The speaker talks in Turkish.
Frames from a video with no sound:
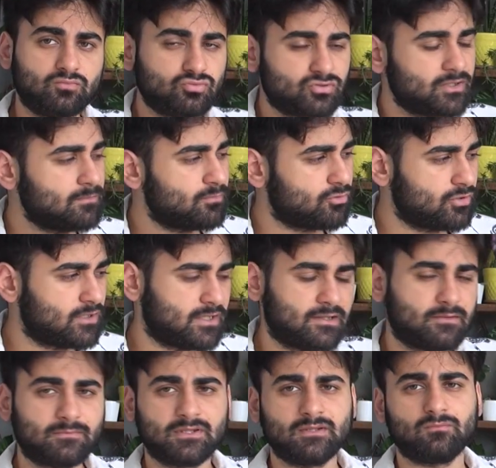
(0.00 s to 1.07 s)
burayı
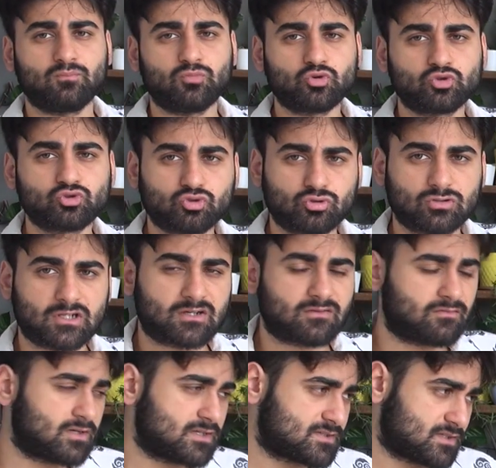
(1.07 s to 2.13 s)
böyle bir boşluk
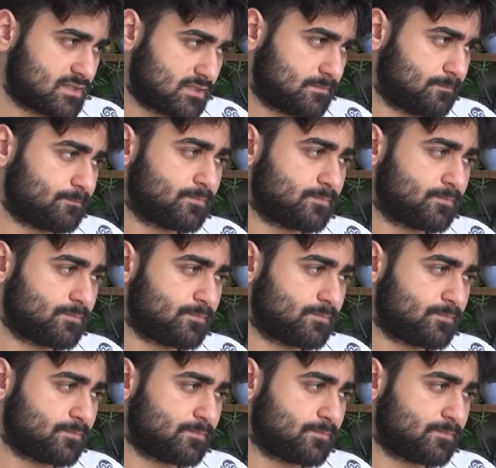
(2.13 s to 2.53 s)
olarak varsayalım.